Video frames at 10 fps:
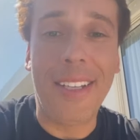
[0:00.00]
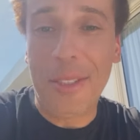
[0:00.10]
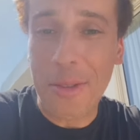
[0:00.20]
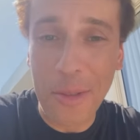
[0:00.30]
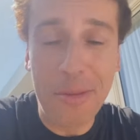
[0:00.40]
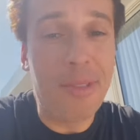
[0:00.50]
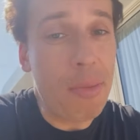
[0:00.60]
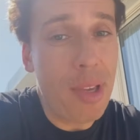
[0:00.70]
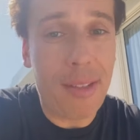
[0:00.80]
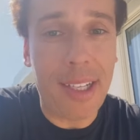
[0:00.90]
Ну,
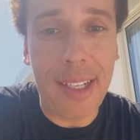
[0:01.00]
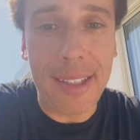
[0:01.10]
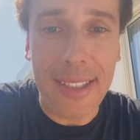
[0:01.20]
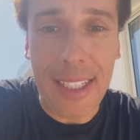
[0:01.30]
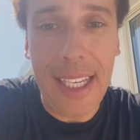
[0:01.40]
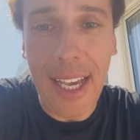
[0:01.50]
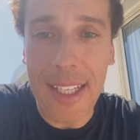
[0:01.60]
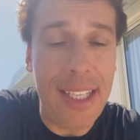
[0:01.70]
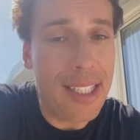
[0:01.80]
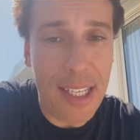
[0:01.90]
во-первых, я
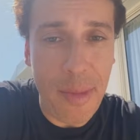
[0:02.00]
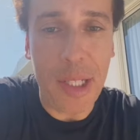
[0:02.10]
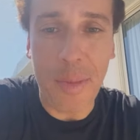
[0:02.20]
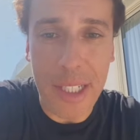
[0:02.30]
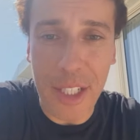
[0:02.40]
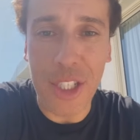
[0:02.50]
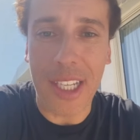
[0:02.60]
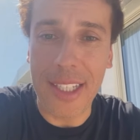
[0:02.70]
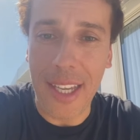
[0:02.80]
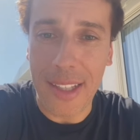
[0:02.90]
не занимаюсь
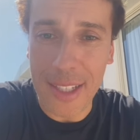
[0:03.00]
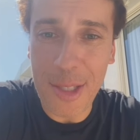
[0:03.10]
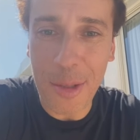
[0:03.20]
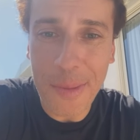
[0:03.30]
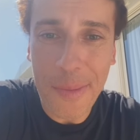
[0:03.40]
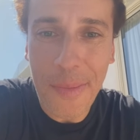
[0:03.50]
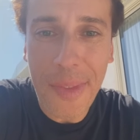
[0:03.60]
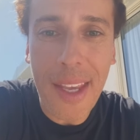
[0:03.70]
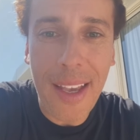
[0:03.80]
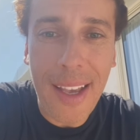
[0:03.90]
политической деятельностью,
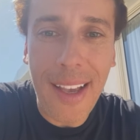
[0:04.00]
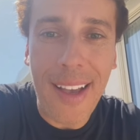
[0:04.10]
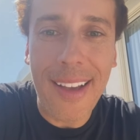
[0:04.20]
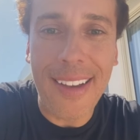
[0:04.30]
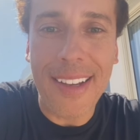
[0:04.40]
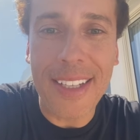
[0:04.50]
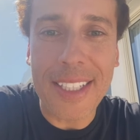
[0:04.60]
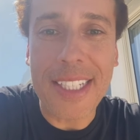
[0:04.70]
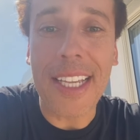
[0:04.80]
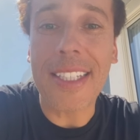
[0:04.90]

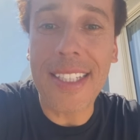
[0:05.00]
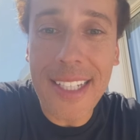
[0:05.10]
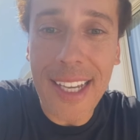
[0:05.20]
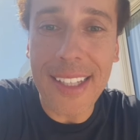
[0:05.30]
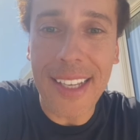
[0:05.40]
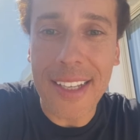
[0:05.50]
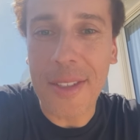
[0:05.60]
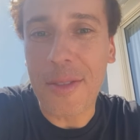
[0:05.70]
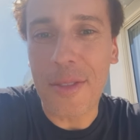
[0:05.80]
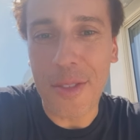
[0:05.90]
Э, со сцены
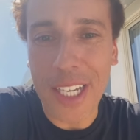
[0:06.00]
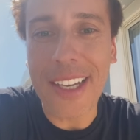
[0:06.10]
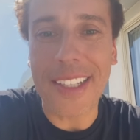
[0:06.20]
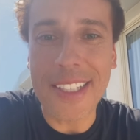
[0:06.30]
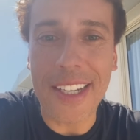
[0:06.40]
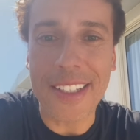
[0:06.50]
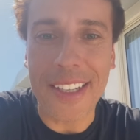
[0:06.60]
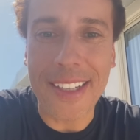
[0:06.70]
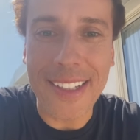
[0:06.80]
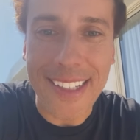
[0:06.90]
в своих
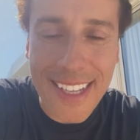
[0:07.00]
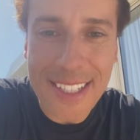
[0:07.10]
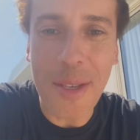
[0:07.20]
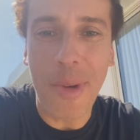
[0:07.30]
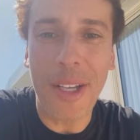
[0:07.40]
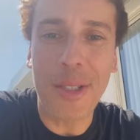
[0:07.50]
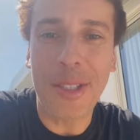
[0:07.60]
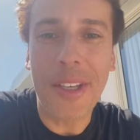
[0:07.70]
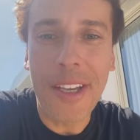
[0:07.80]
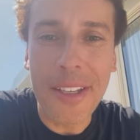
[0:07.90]
концертах я
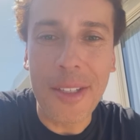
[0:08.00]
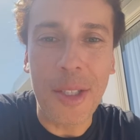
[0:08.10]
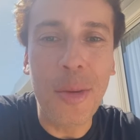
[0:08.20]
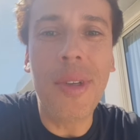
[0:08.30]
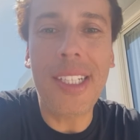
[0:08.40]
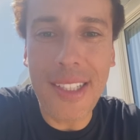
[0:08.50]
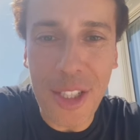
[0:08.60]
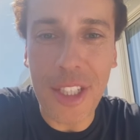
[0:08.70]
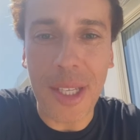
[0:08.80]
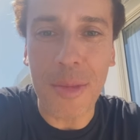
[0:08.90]
занимаюсь
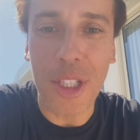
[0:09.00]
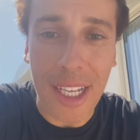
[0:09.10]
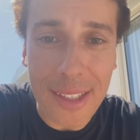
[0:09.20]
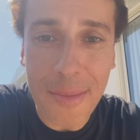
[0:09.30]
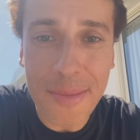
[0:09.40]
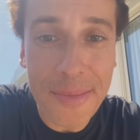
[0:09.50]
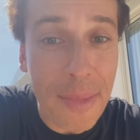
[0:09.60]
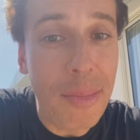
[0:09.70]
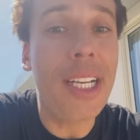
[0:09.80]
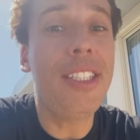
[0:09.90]
юмористическим жанром,
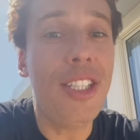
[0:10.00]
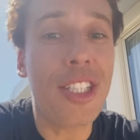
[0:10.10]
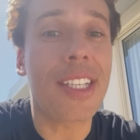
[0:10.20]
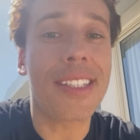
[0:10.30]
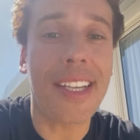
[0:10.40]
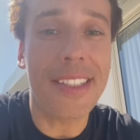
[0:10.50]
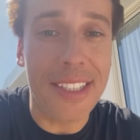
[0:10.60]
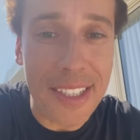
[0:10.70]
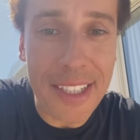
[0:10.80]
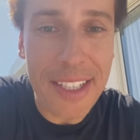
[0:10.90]
политической
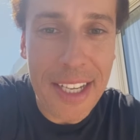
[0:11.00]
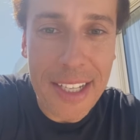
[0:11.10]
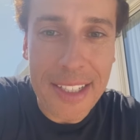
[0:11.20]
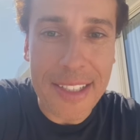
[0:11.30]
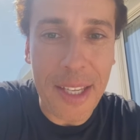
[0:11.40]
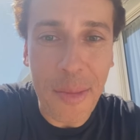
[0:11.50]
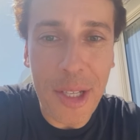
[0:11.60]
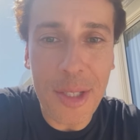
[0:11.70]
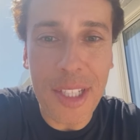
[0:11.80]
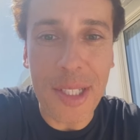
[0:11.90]
сатирой.
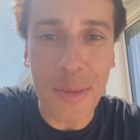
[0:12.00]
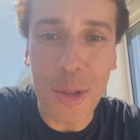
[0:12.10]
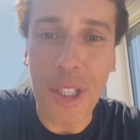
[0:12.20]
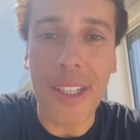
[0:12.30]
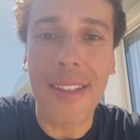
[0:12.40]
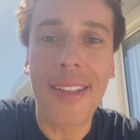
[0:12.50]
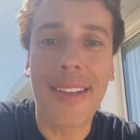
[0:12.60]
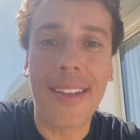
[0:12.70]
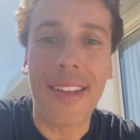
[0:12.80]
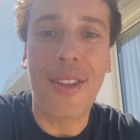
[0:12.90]
Занимаюсь этим уже
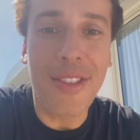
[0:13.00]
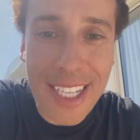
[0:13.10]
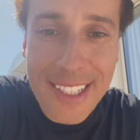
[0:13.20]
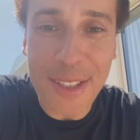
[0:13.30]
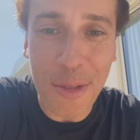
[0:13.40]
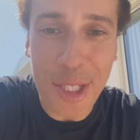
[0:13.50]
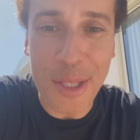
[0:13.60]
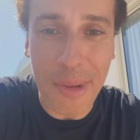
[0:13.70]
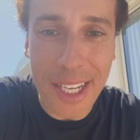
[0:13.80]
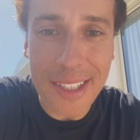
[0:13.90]

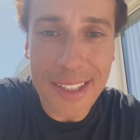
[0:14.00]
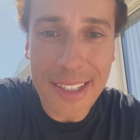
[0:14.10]
28 лет.